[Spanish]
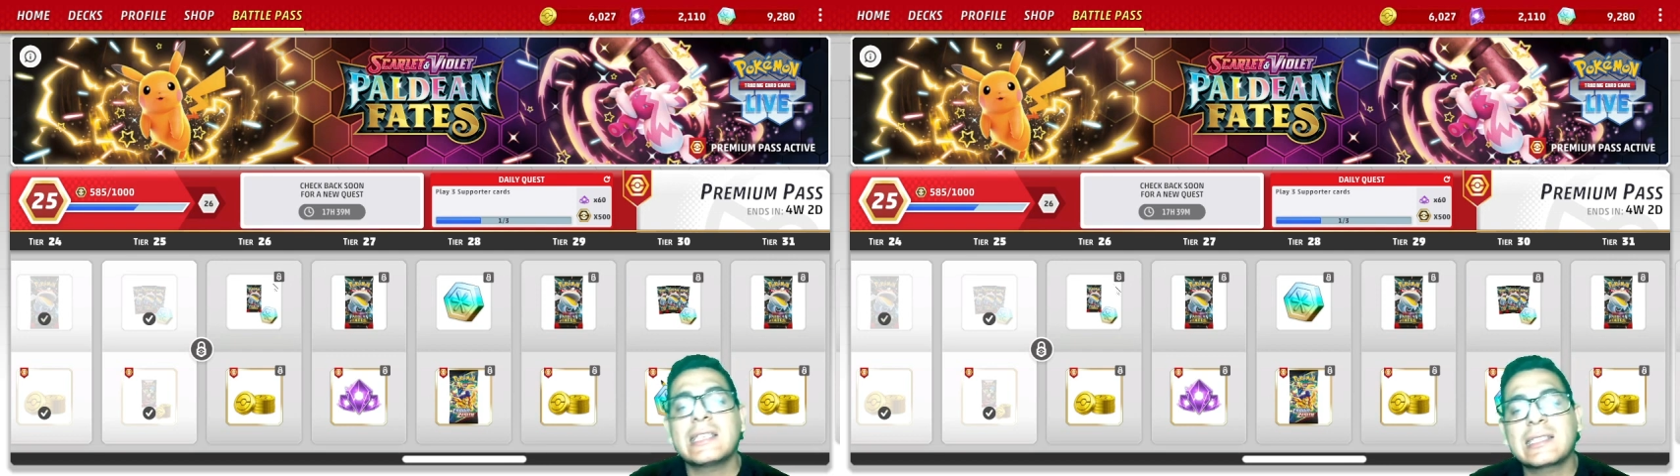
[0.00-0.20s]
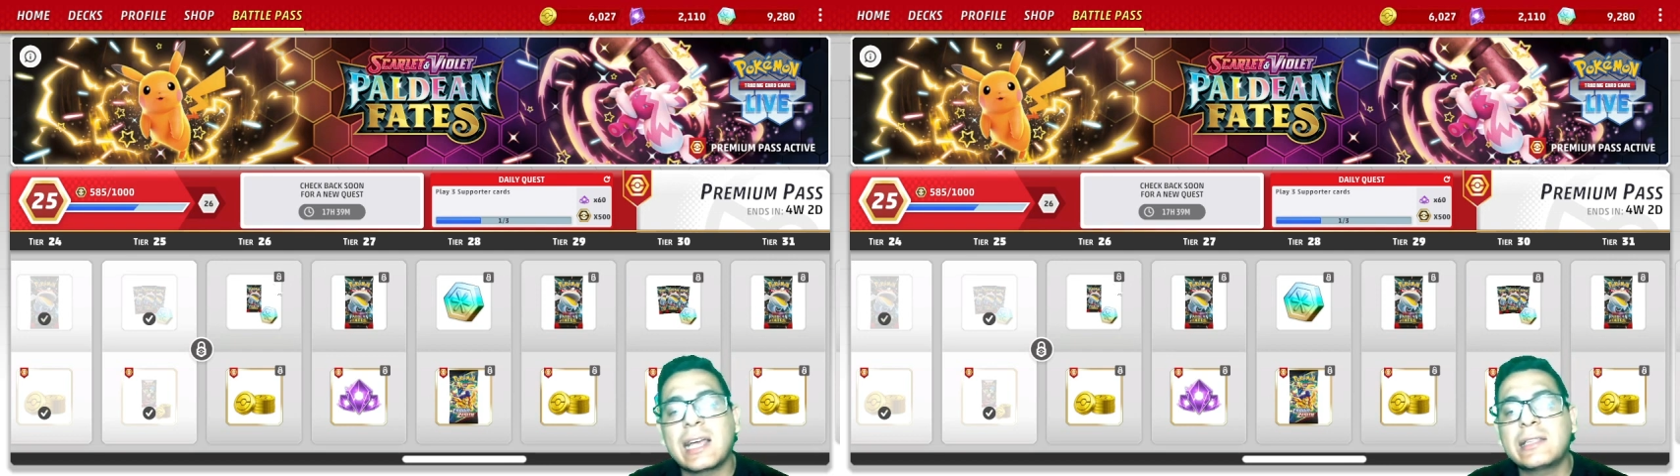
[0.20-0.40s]

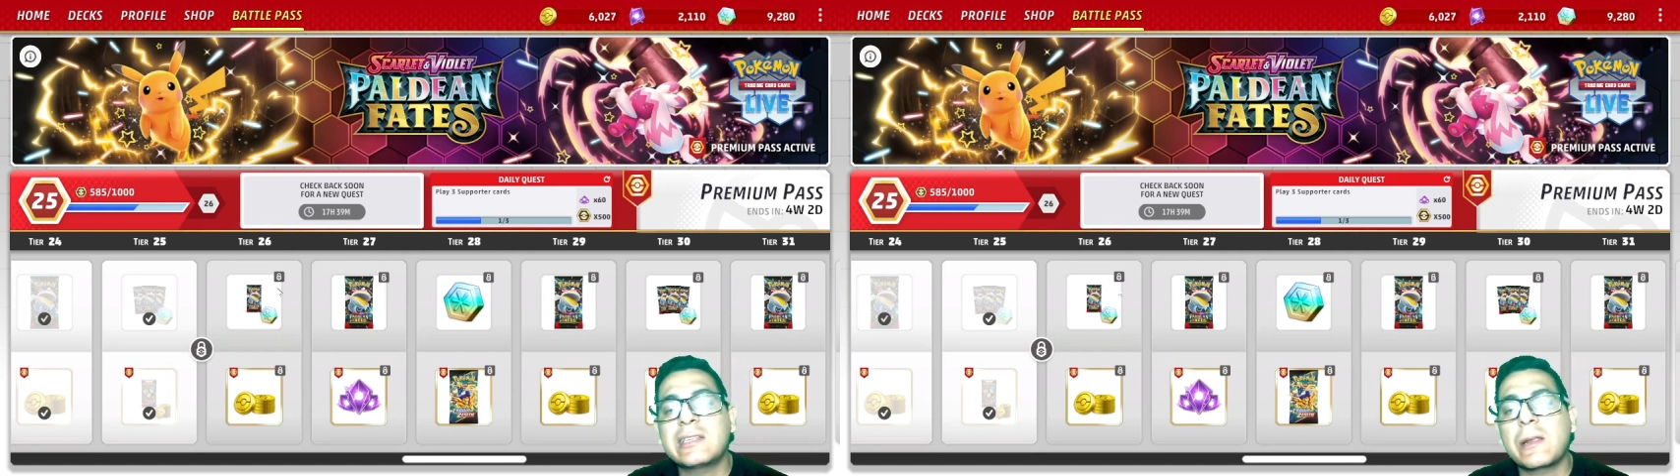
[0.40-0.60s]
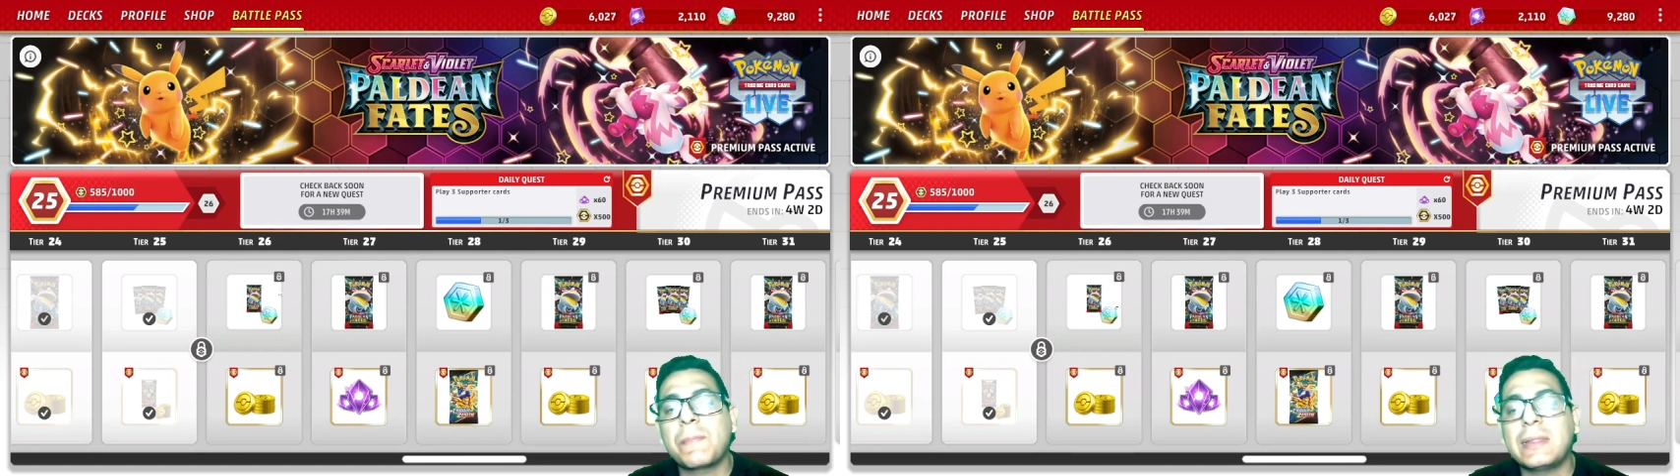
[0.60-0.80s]
esas
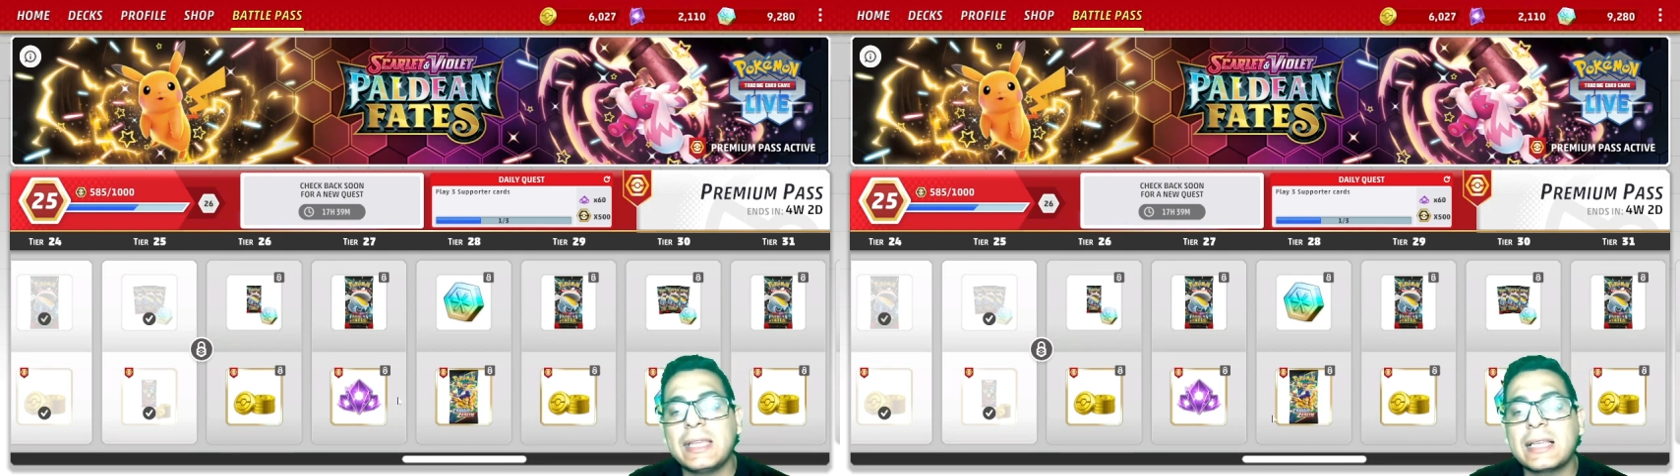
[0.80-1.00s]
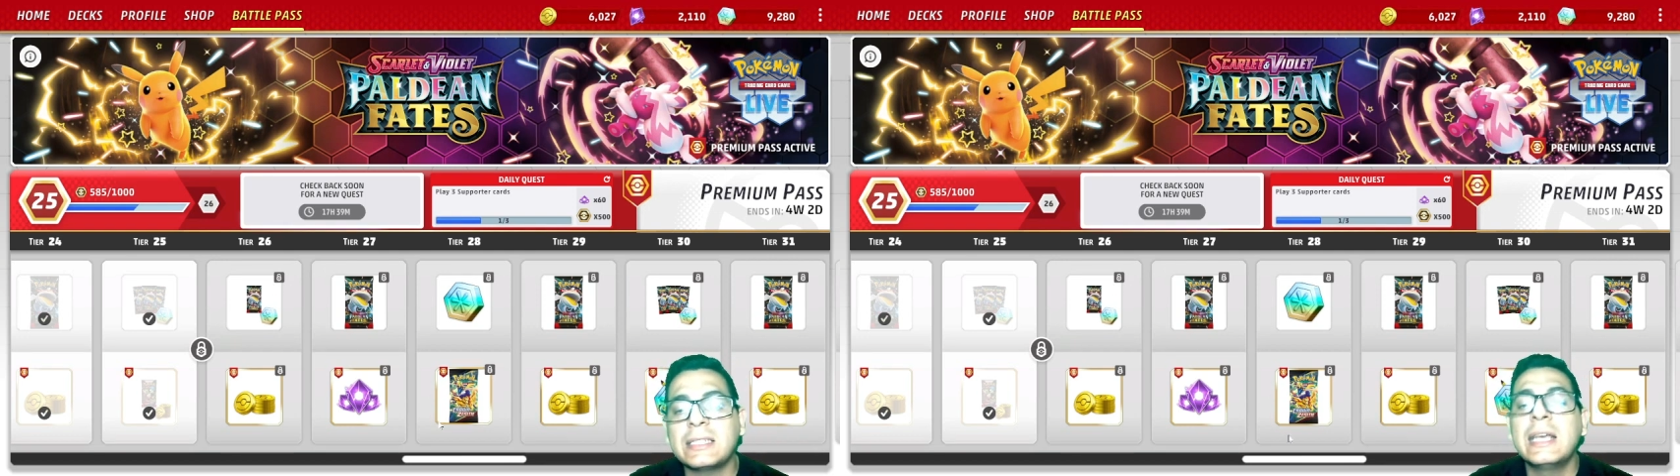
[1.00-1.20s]
cartas
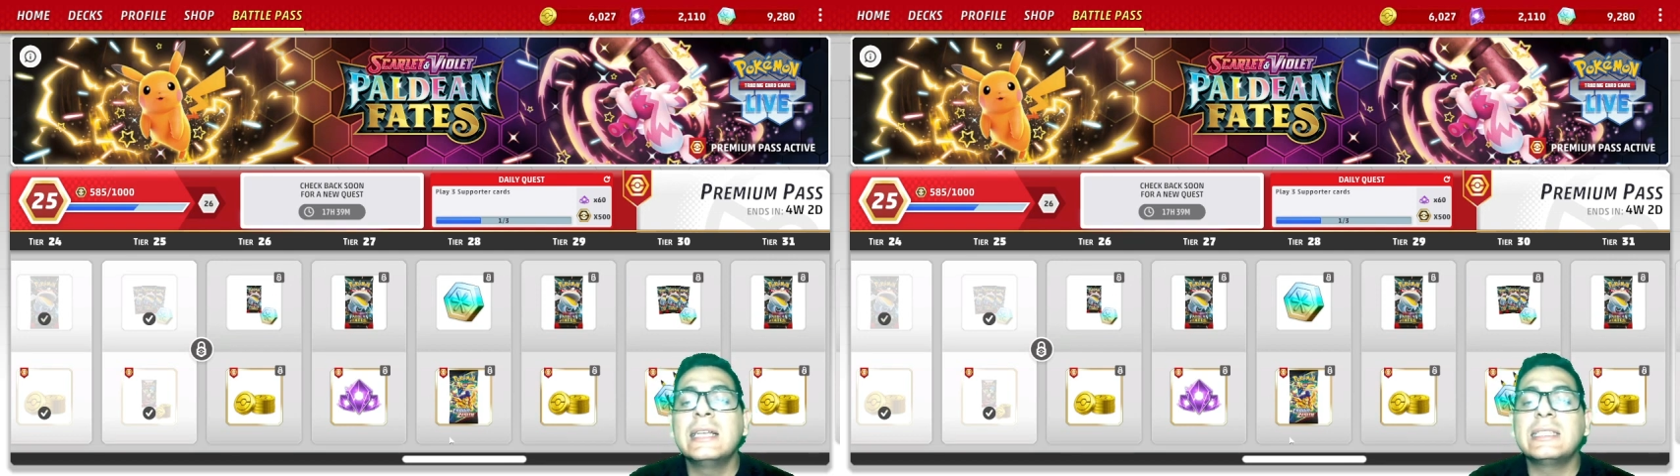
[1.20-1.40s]
repetidas